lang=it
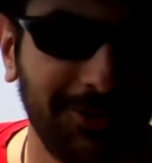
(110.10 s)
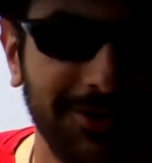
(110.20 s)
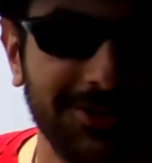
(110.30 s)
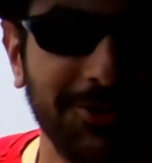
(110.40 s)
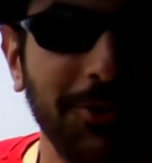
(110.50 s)

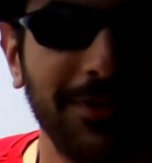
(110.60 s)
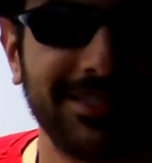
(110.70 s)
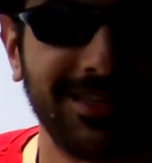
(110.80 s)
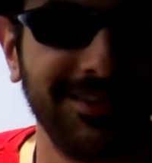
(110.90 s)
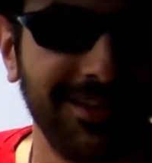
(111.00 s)
che sono qui a
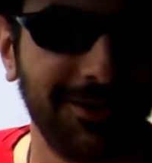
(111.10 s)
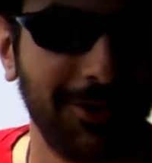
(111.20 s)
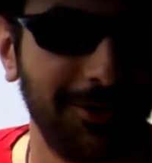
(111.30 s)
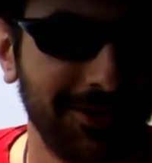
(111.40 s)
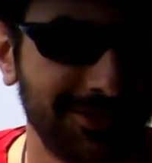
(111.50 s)
sentire
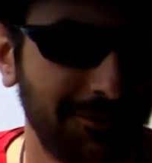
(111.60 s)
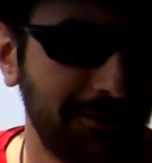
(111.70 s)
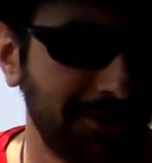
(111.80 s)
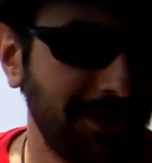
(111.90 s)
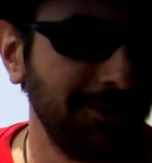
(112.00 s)
quello che sto
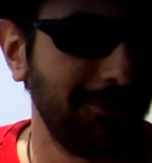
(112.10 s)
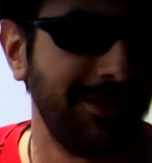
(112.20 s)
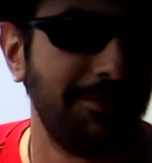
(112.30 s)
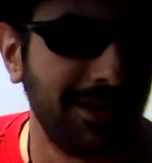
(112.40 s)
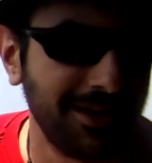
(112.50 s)
facendo,
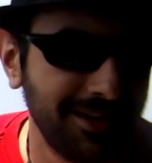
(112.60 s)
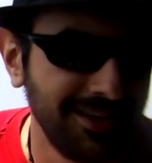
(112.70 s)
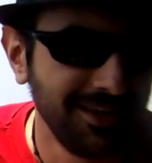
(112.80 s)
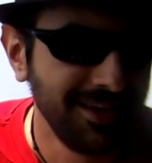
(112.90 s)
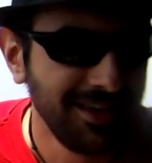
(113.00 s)
quindi per,
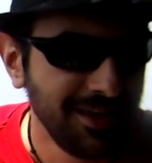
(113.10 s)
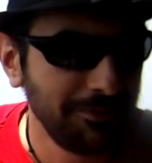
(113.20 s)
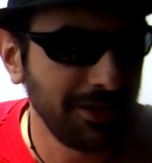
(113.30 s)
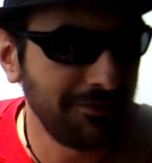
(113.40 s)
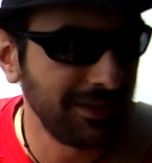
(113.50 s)

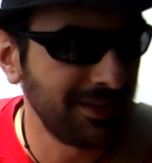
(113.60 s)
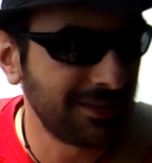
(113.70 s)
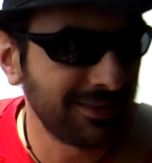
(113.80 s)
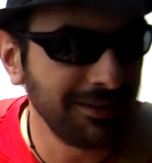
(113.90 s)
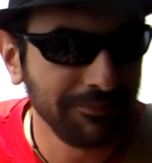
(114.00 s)
per
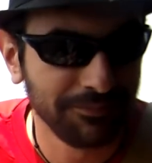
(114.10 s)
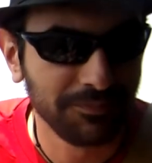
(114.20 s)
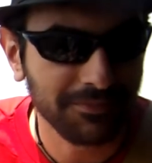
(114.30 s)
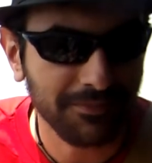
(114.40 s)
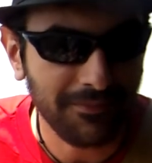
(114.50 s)
vendetta,
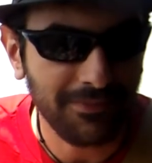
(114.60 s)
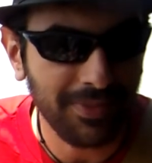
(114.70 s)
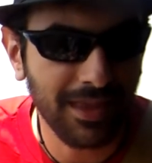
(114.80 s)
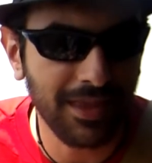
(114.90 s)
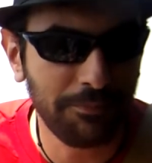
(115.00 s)

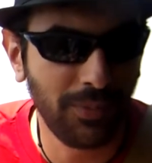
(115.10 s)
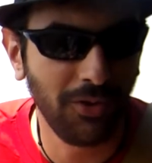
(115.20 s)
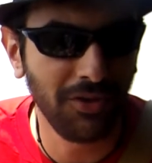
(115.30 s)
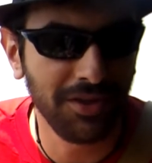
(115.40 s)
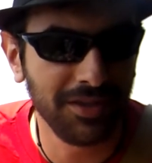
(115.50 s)
e
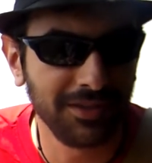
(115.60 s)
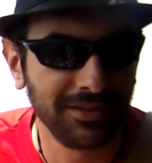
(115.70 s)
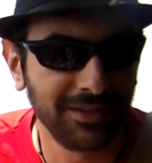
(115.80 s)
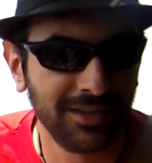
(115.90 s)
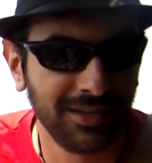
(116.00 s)
poi
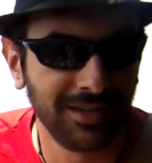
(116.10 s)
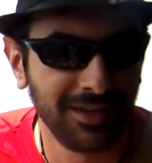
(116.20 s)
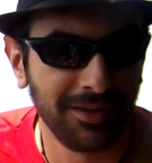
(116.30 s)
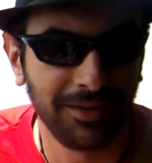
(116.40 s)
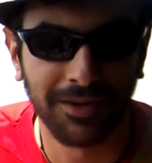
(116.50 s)
uh,
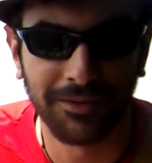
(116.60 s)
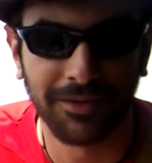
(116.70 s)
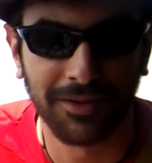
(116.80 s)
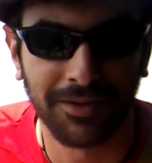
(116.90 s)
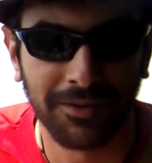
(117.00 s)

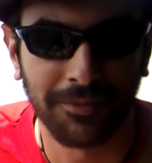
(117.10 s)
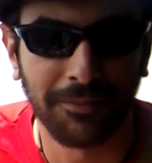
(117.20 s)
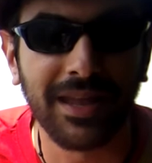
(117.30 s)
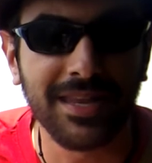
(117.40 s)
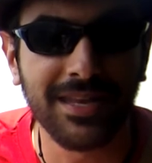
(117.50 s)

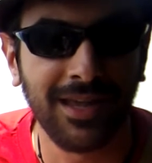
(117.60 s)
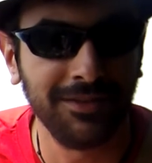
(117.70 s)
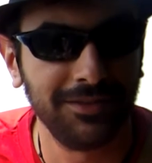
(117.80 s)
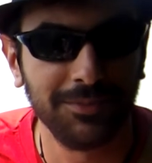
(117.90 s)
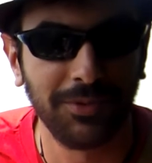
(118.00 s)

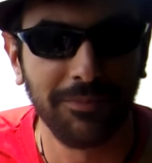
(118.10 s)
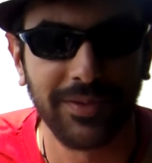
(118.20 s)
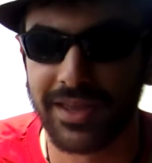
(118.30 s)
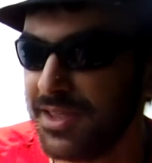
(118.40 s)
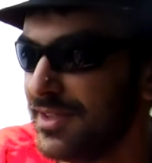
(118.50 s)
Marina di
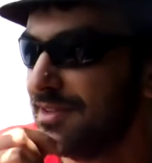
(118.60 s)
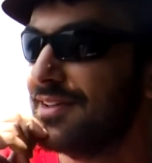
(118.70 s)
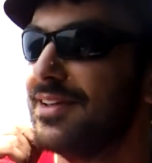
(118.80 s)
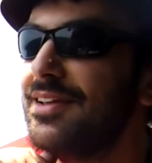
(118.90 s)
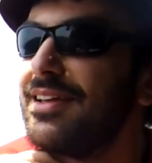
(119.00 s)
Pompei,
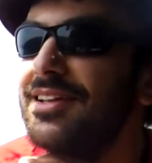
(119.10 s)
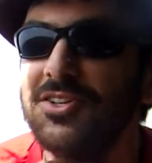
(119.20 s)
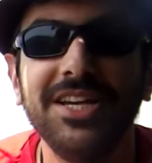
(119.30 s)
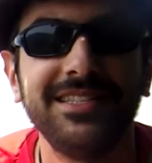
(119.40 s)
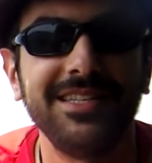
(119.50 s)

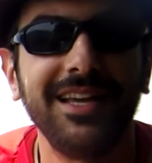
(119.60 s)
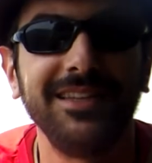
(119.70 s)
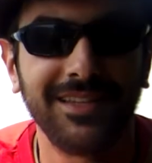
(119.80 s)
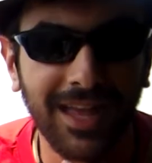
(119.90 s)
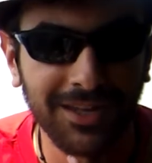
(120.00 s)
Jessica
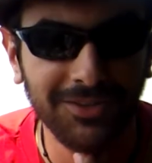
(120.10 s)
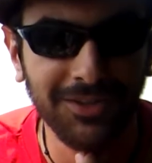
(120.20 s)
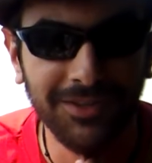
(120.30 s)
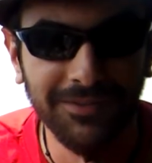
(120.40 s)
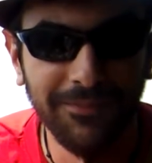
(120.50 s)
di
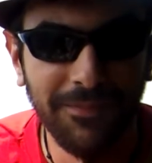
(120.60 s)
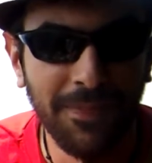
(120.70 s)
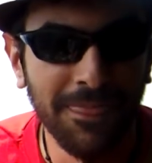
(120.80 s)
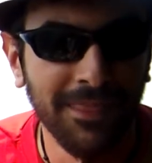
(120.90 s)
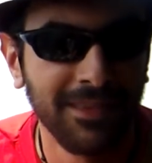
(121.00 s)
Taranto
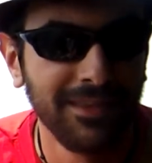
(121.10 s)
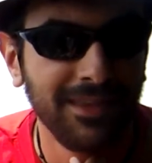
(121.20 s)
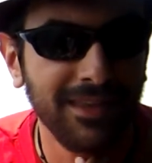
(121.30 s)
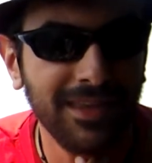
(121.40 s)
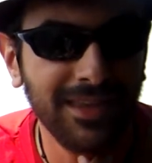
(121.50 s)

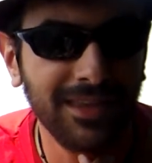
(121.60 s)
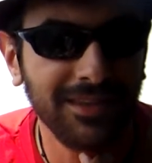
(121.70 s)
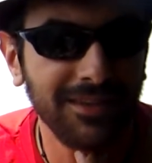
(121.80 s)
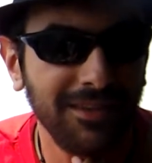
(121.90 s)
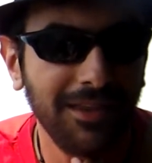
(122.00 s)
e
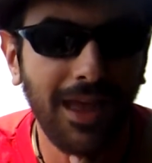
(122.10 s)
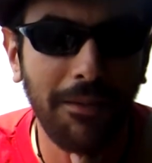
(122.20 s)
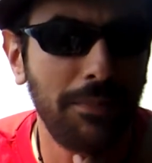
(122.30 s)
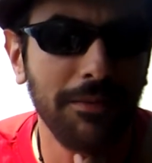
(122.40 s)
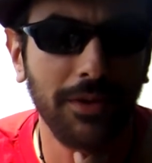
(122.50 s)
ah beh, poi